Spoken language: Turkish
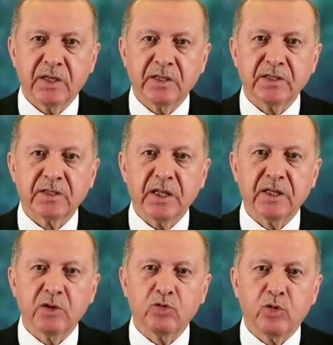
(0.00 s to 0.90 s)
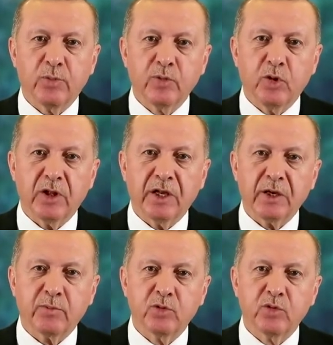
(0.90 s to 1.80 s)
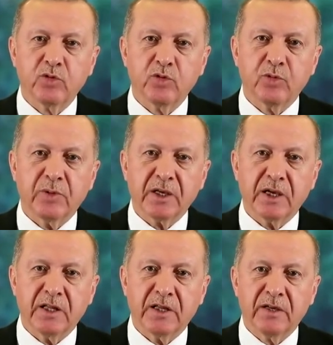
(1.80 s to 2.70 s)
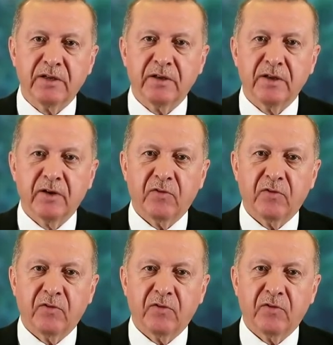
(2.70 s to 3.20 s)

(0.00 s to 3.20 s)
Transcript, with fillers: insanların toplu olarak bulunduğu mekanların